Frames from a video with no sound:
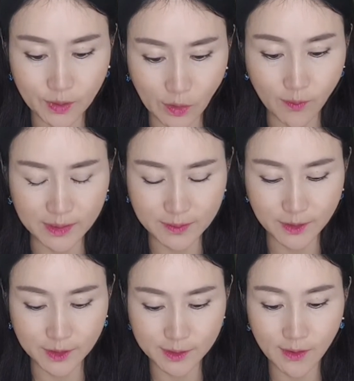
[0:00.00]
라고
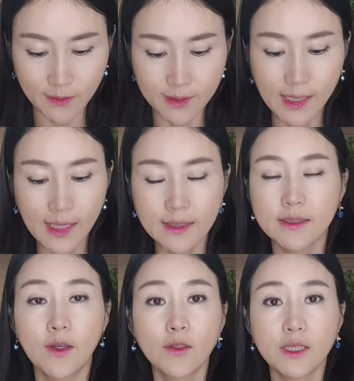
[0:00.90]
말씀하셔서
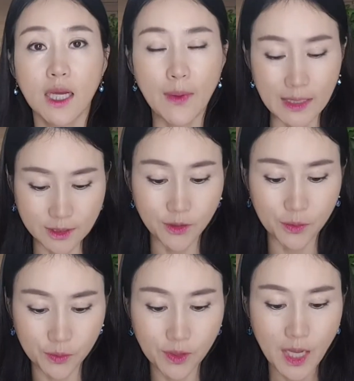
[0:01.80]
은영 씨가 맞아요.